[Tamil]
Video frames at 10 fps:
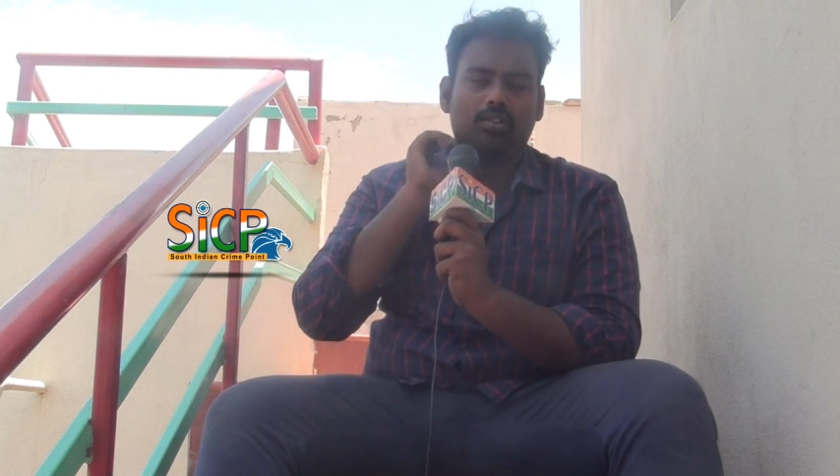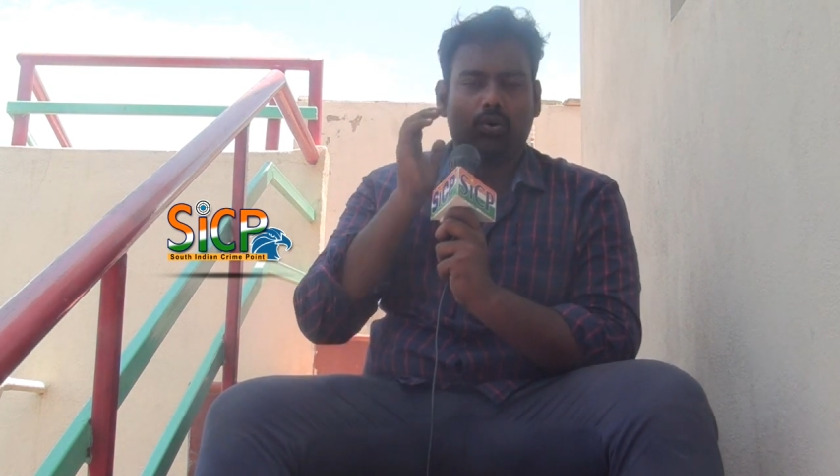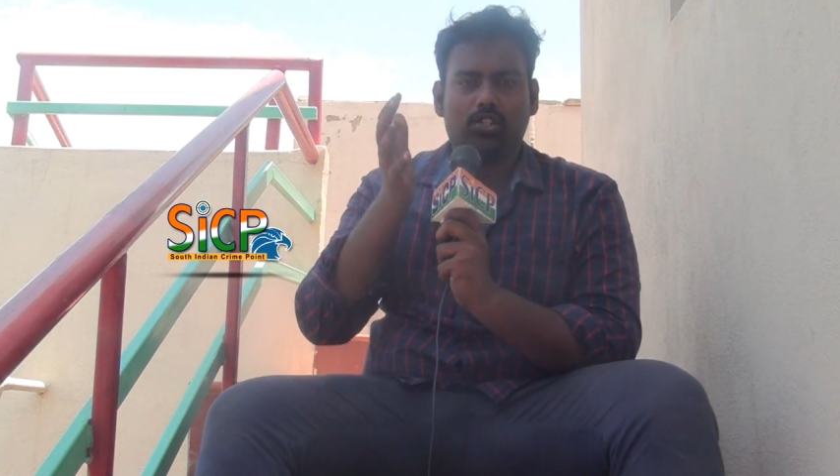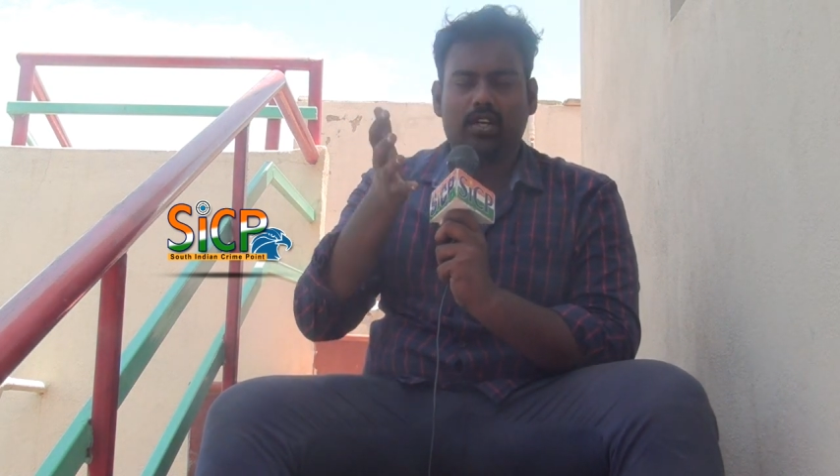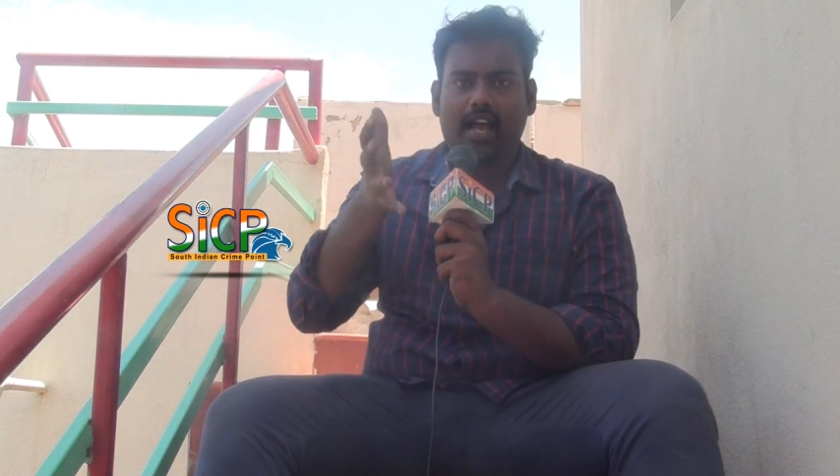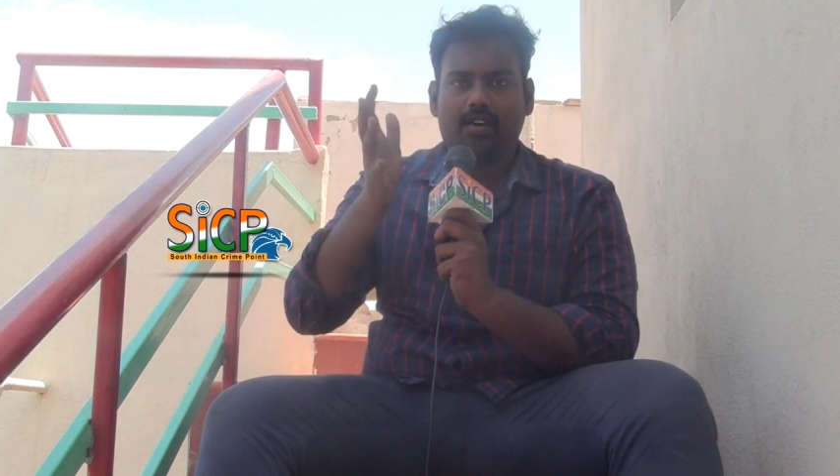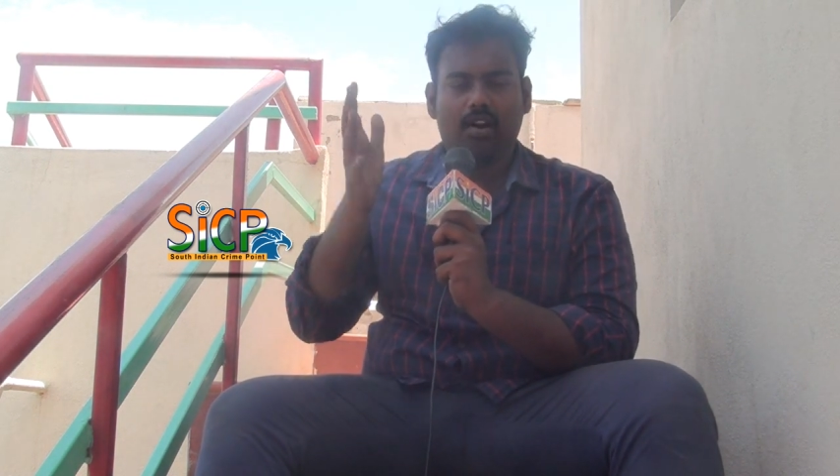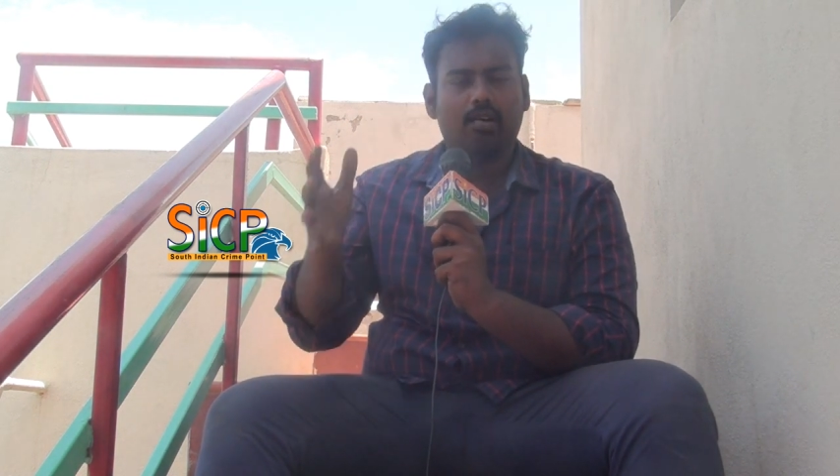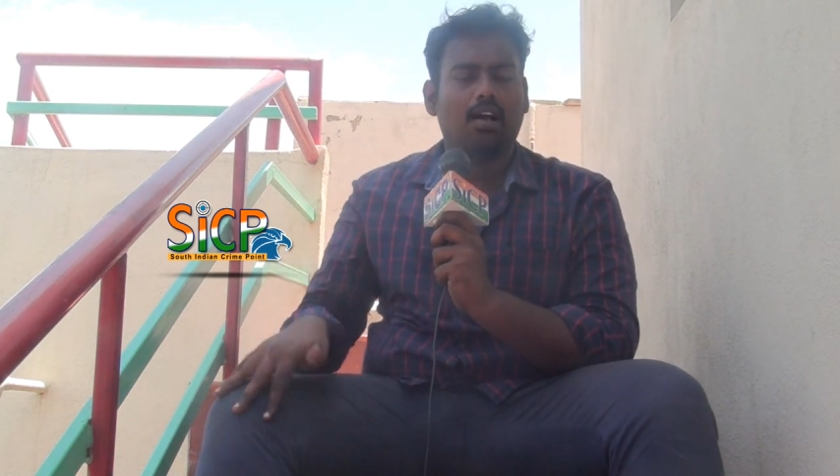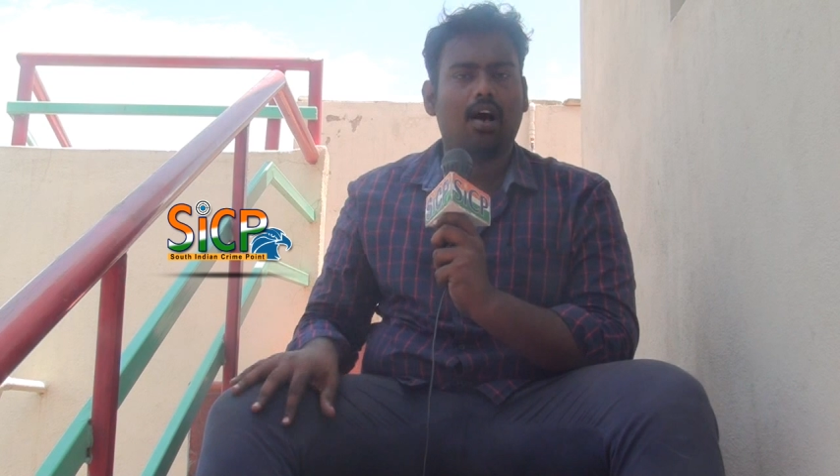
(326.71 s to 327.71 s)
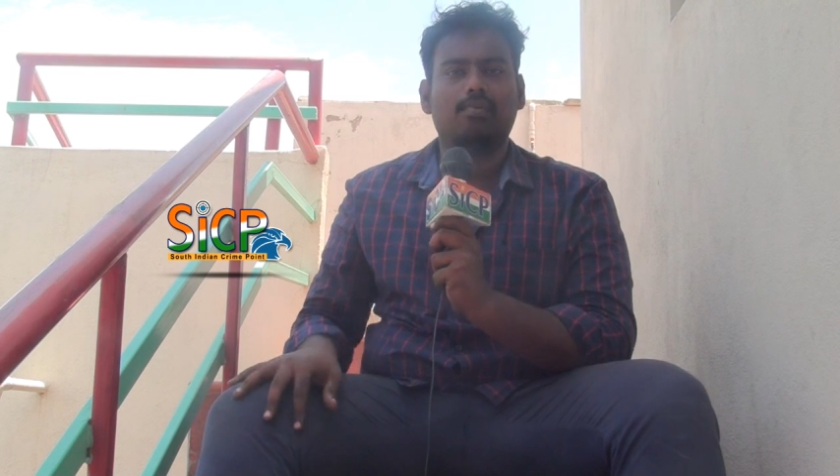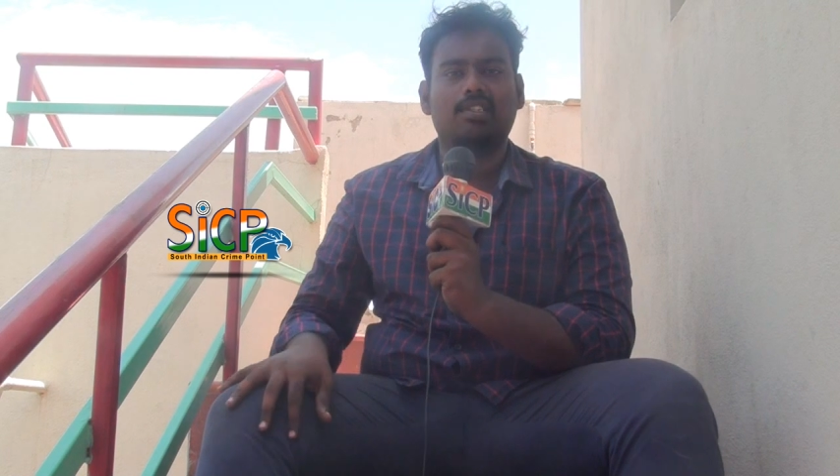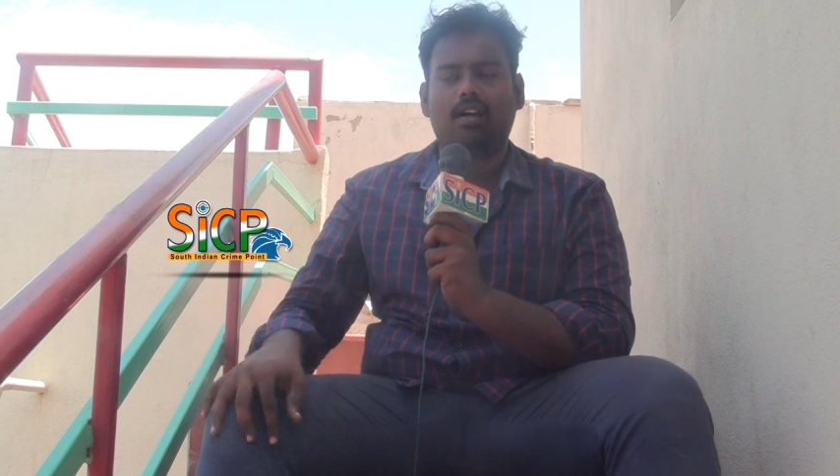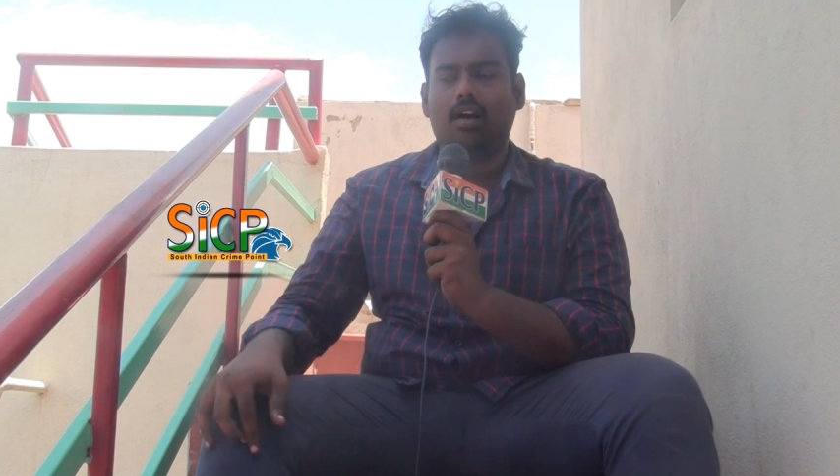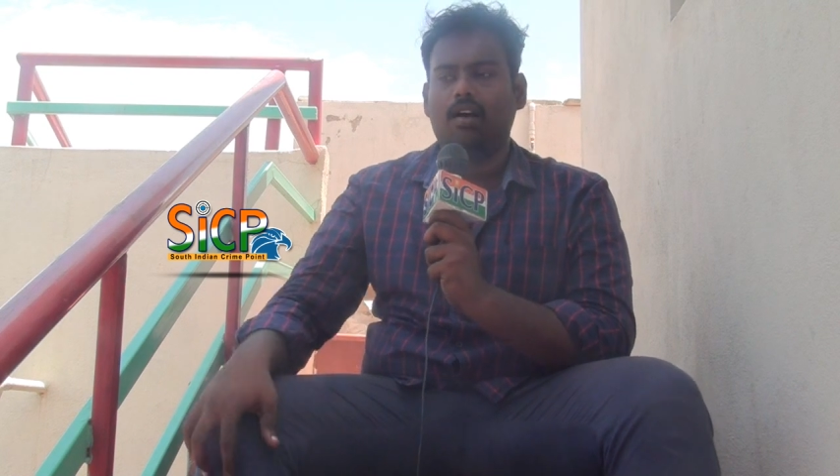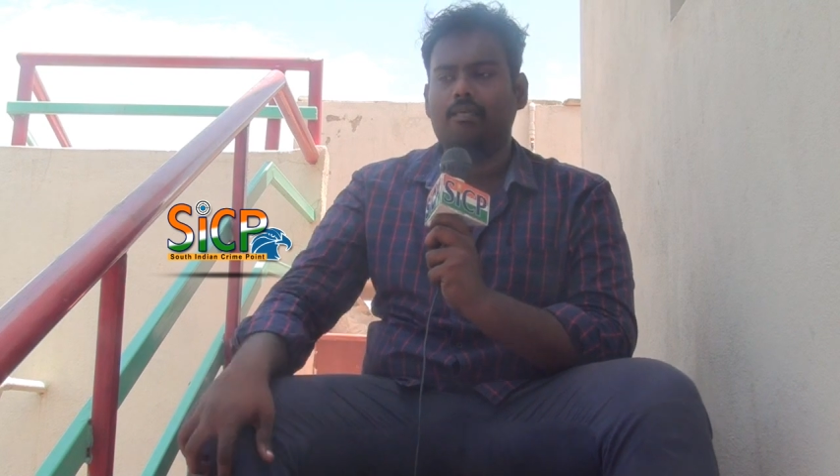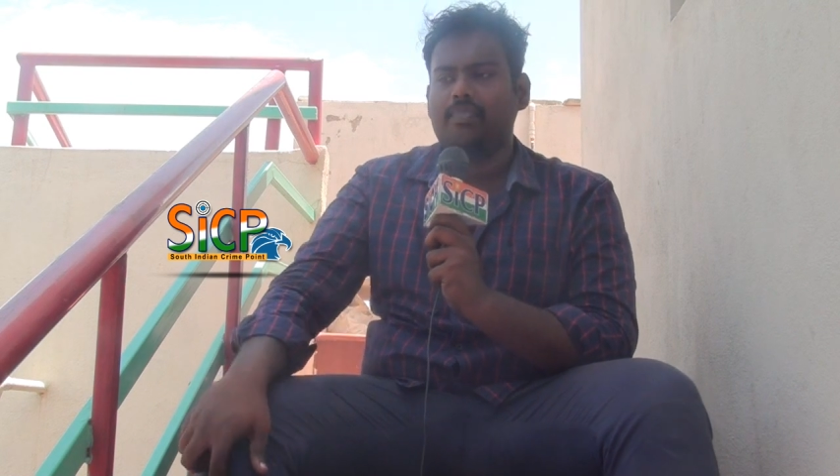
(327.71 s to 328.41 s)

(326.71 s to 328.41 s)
கொஞ்சம் கொஞ்சம் கேர்ஃபுல்லாகவே இருக்க ஆரம்பிச்சிட்டாங்க